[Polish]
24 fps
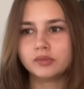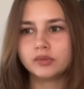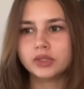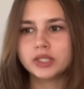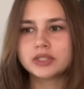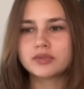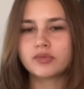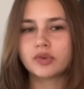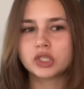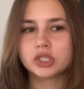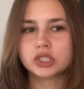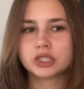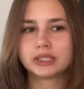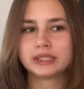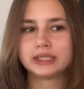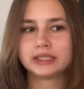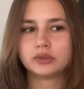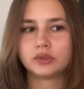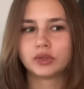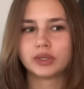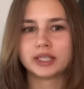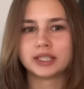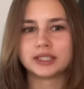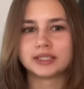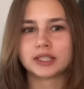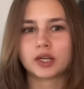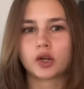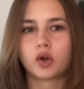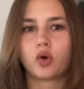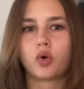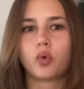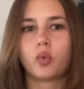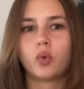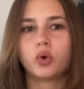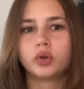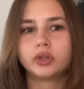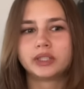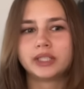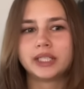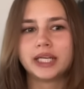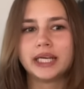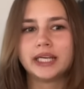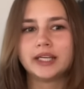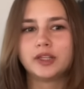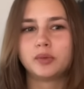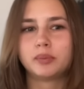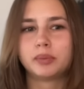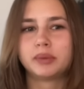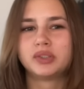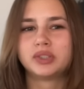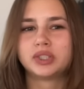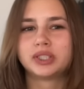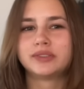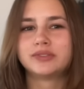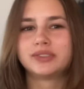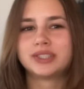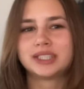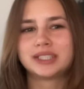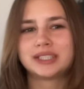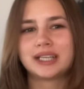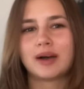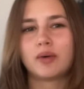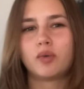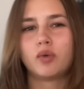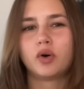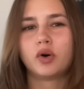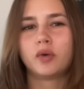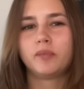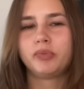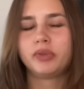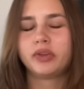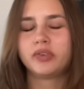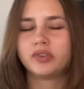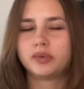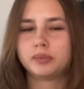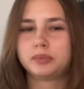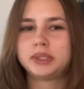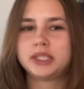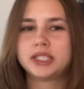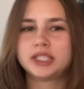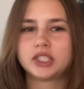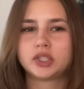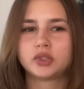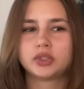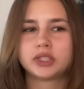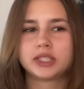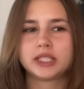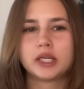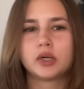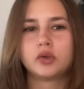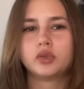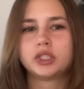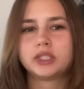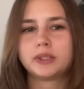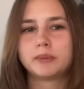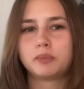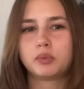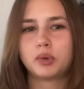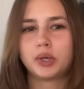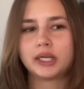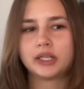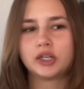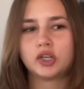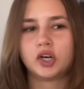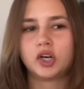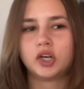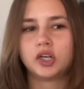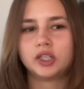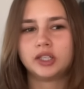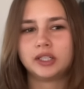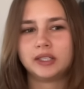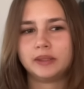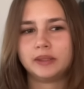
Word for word: I zwłaszcza rano, jak jest tak chłodniej i dopiero się wstało i wypicie czegoś takiego ciepłego,